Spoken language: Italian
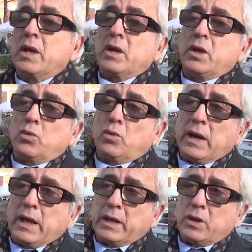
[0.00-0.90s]
in
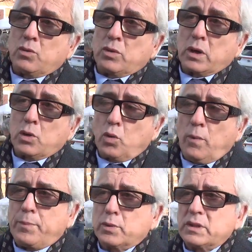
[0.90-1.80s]
un, in un,
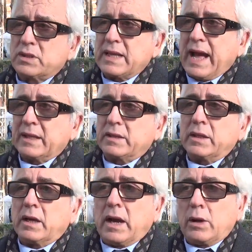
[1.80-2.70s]
gruppo di
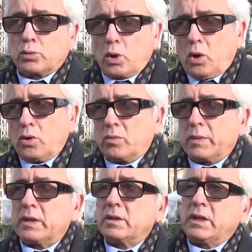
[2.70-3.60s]
Stati
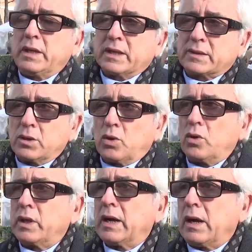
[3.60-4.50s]
autonomi, di
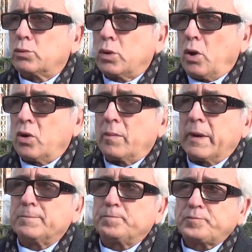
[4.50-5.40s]
nazioni
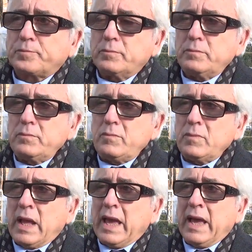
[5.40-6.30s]
autonome,
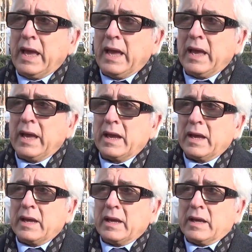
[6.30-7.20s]
eh,
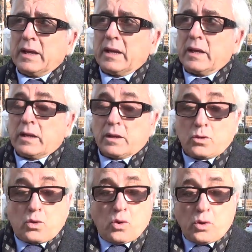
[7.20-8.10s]

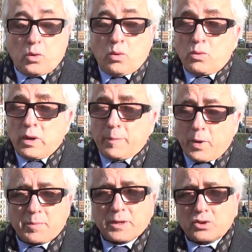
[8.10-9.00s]
con una
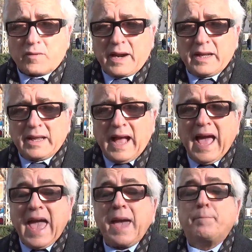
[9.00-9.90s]
propria
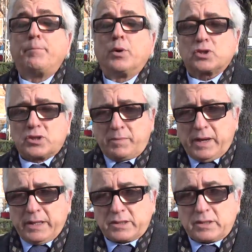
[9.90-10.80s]
sovranità è
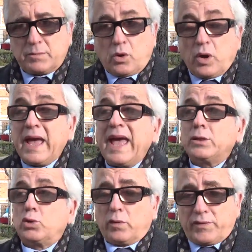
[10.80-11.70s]
possibilissimo e
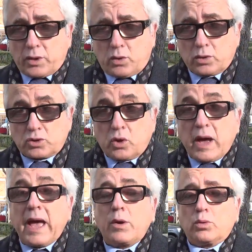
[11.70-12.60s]
è doveroso,
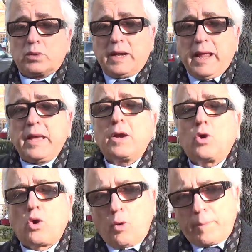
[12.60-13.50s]
è utile
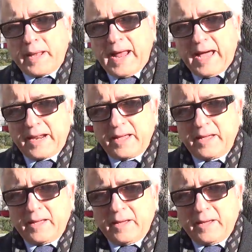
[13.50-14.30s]
cooperare.